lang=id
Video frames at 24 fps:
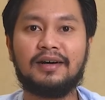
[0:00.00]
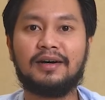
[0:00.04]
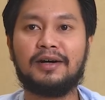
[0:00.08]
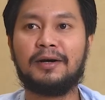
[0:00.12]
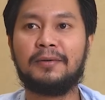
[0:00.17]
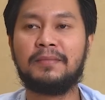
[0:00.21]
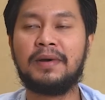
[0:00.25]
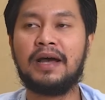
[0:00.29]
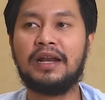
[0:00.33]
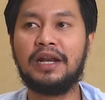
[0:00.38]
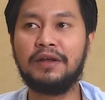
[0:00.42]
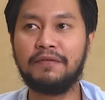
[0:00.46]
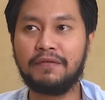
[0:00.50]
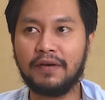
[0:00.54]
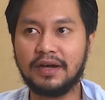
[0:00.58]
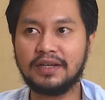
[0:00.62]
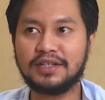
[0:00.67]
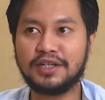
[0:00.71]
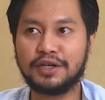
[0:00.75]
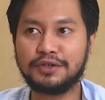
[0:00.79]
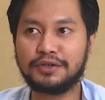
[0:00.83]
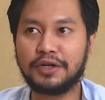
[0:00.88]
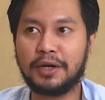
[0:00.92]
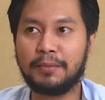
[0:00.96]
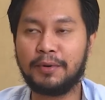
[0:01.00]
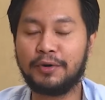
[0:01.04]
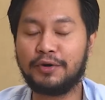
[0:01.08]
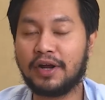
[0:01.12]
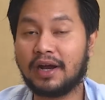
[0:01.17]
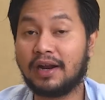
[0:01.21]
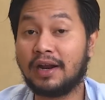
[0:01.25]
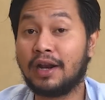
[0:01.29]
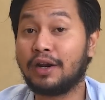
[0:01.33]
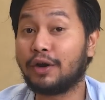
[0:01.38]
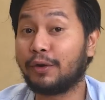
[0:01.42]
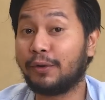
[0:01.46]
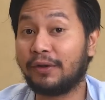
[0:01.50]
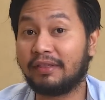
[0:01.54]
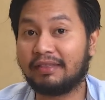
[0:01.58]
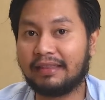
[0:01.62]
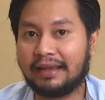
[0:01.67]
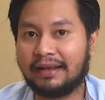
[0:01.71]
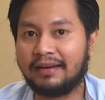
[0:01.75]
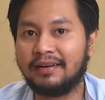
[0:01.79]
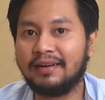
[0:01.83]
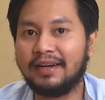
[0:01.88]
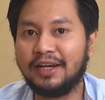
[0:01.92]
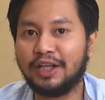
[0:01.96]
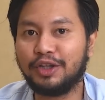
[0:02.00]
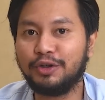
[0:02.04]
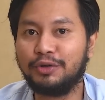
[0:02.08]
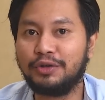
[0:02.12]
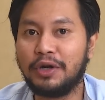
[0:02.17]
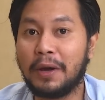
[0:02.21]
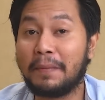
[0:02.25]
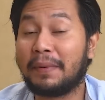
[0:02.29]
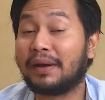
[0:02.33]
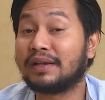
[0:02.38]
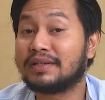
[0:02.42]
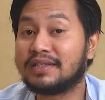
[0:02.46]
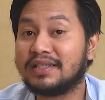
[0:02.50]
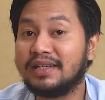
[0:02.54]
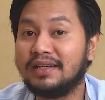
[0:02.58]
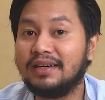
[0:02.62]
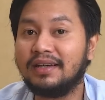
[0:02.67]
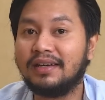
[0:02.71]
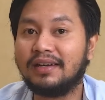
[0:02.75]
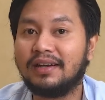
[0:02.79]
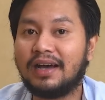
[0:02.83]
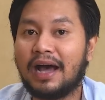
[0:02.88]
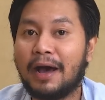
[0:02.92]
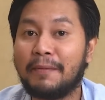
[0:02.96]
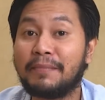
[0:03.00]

um, device yang sudah menggunakan Android 10 itu udah pasti